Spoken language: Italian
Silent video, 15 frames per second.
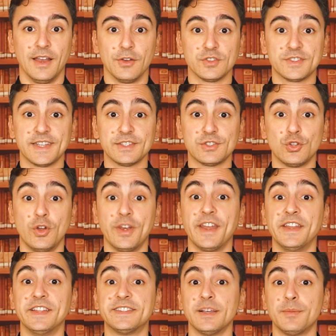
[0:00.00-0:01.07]
La nostra
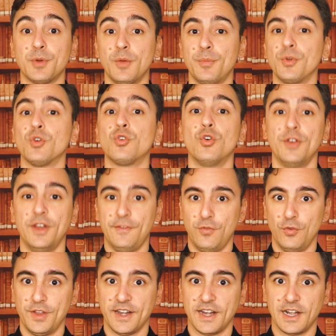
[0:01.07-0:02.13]
storia inizia proprio con il
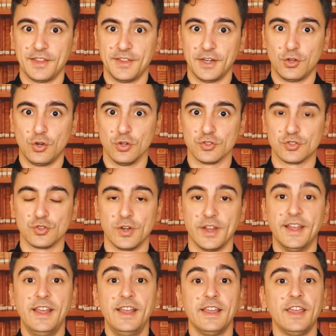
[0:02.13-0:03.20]
funerale del
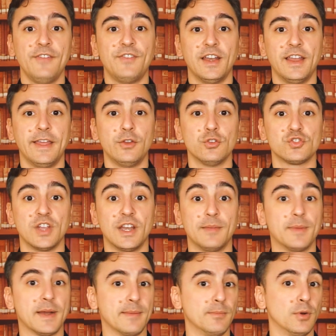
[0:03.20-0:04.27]
console, che Valerio
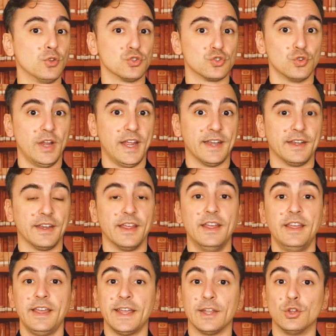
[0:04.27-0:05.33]
celebra in modo
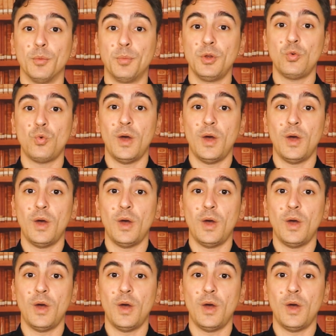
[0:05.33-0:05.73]
solenne e dopo